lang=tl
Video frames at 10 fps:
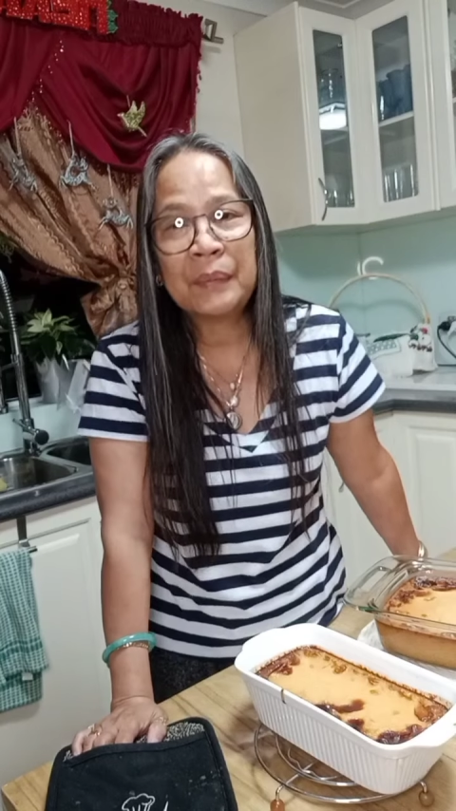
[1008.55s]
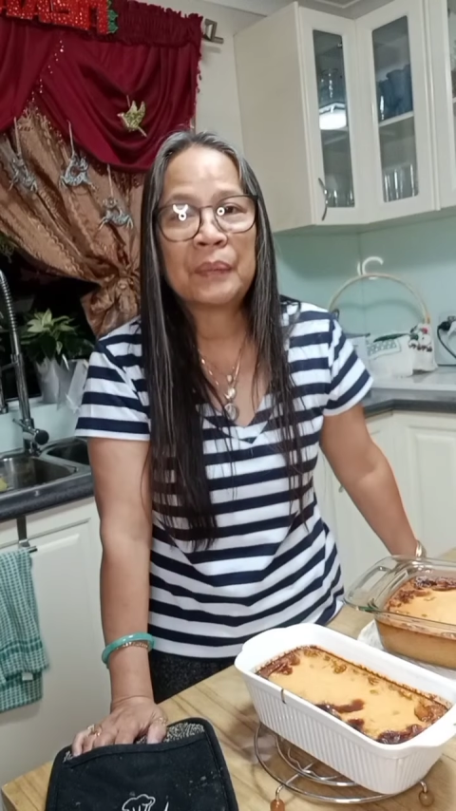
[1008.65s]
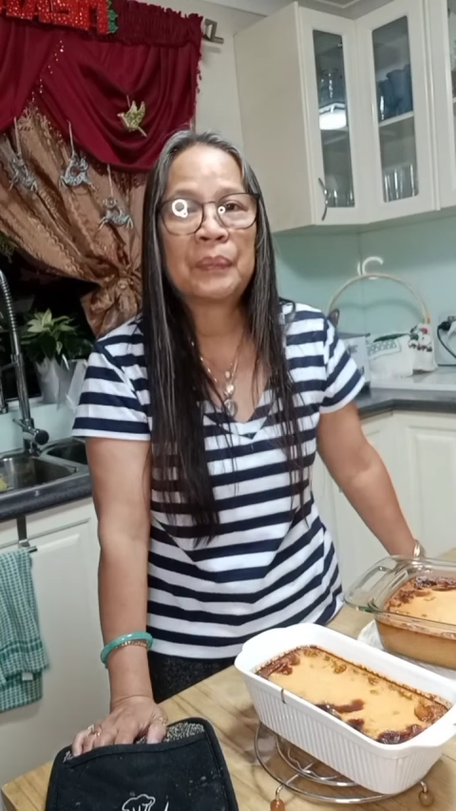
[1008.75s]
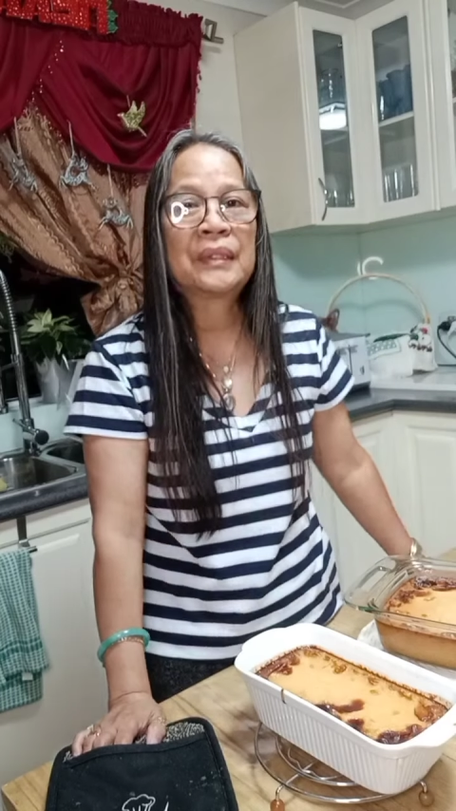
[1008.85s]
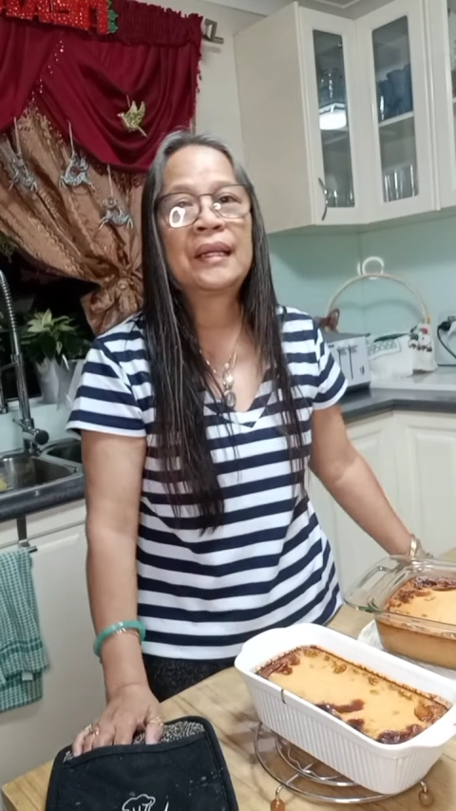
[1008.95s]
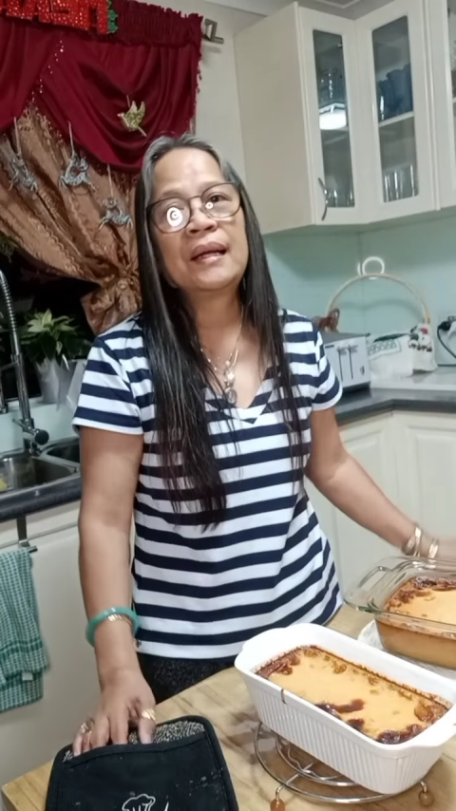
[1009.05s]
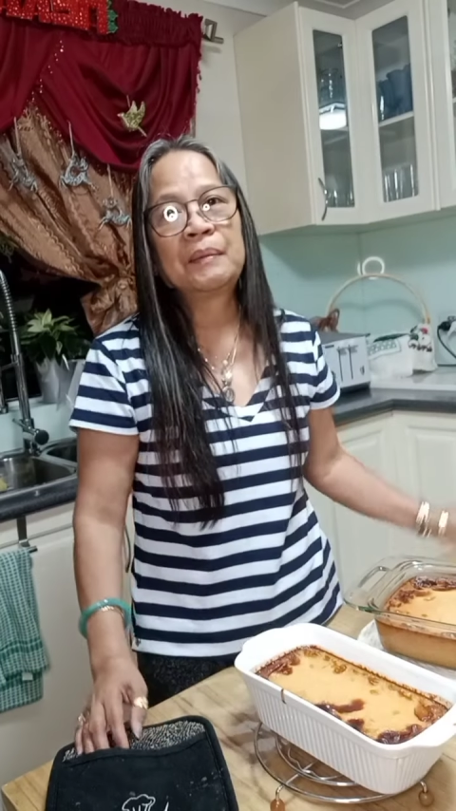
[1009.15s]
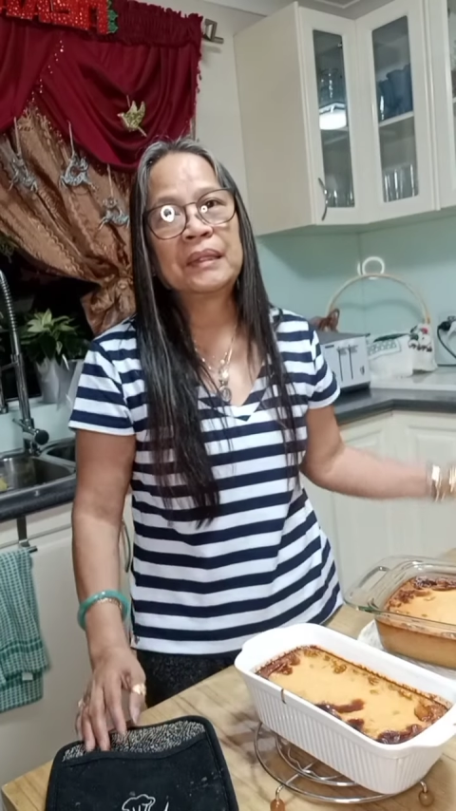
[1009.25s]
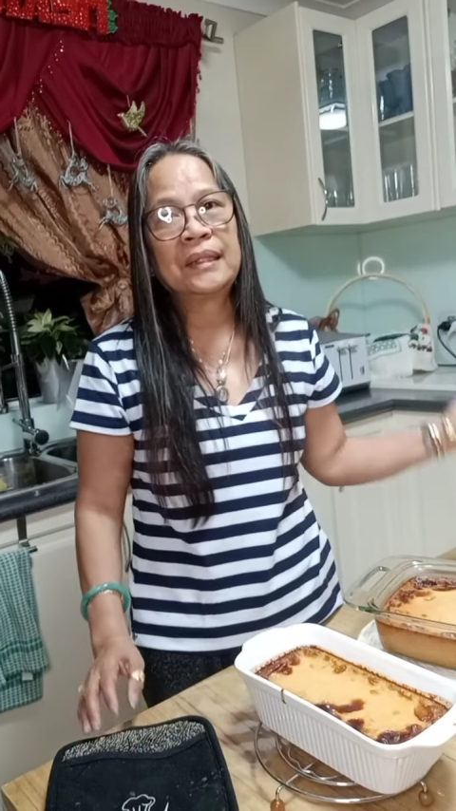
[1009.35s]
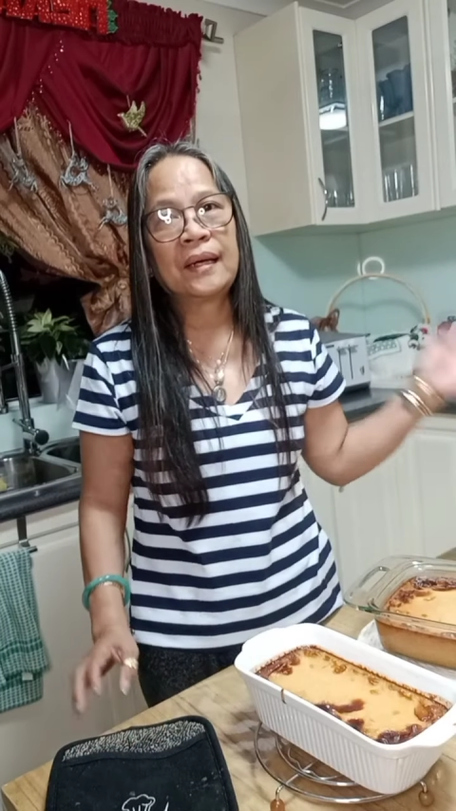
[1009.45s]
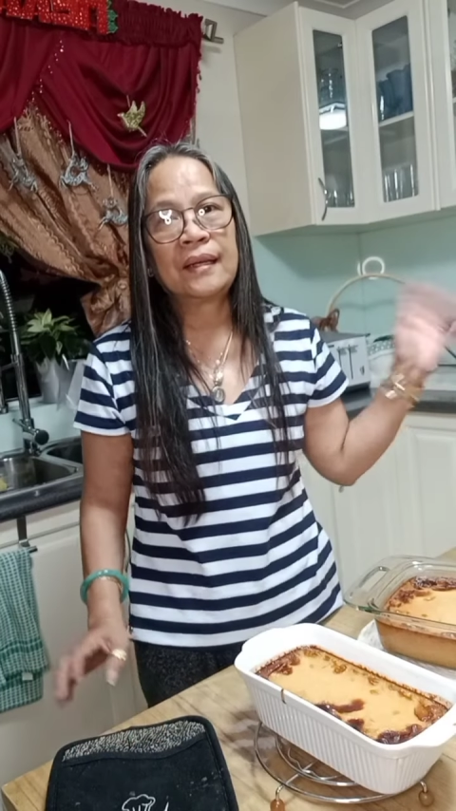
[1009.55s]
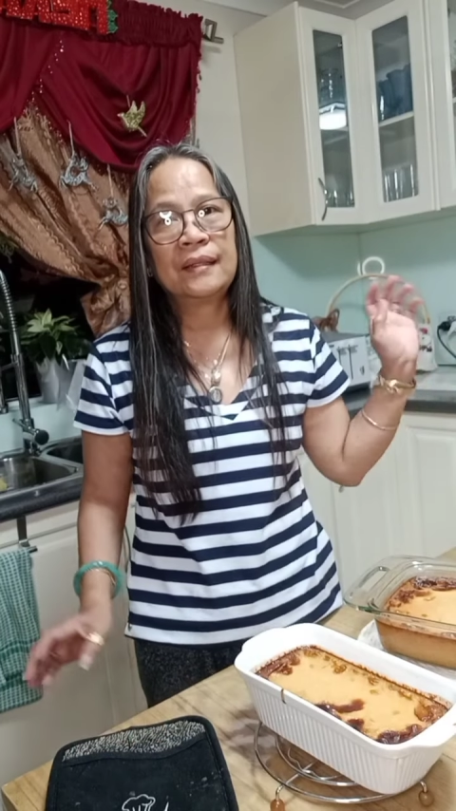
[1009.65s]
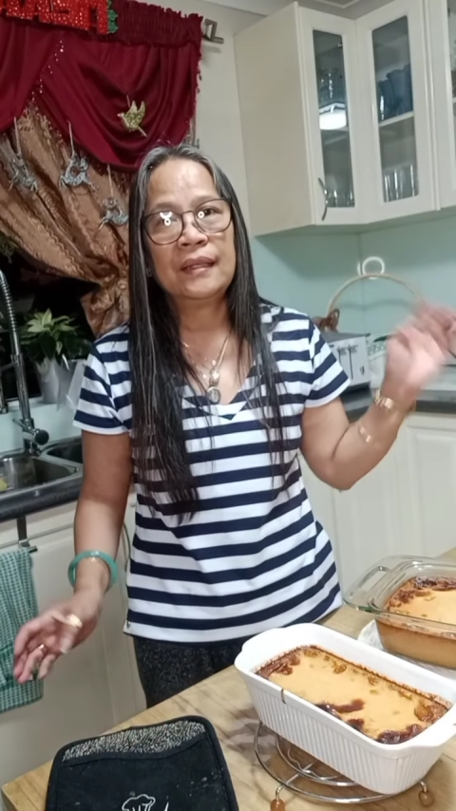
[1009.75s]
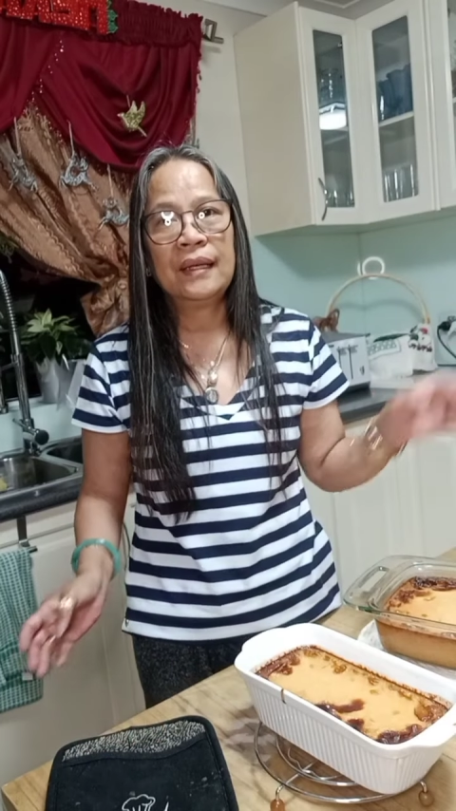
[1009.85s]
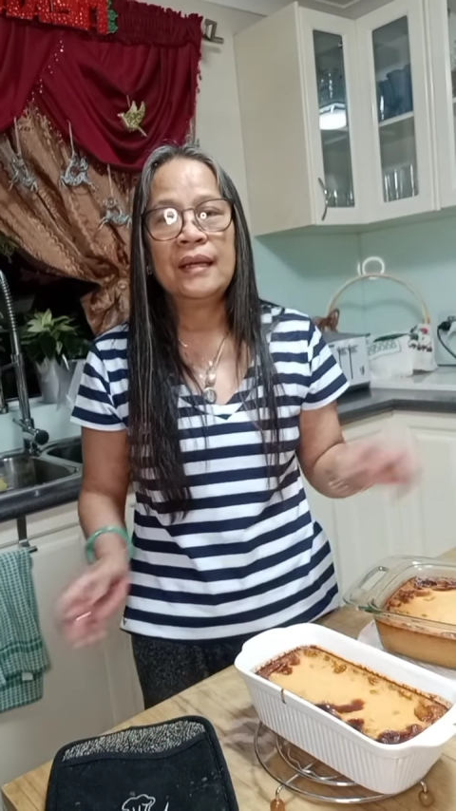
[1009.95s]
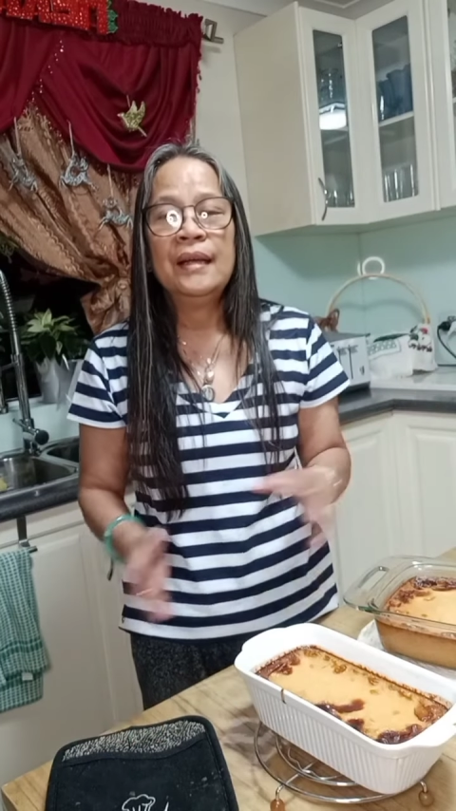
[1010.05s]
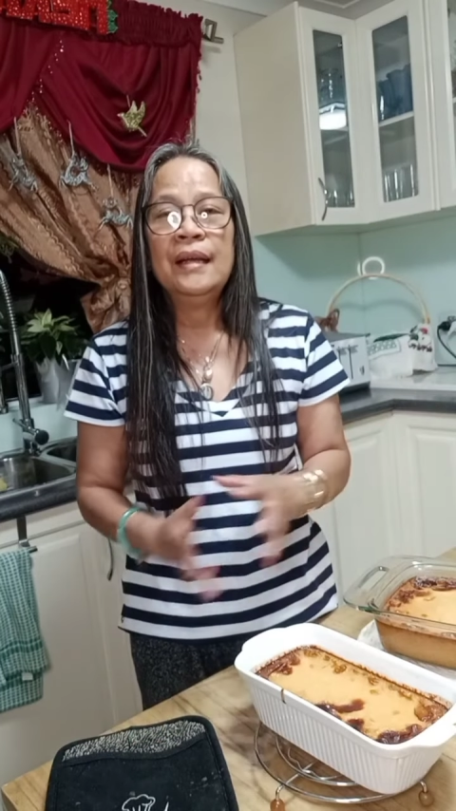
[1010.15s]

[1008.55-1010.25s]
magpasalamat sa Kanya.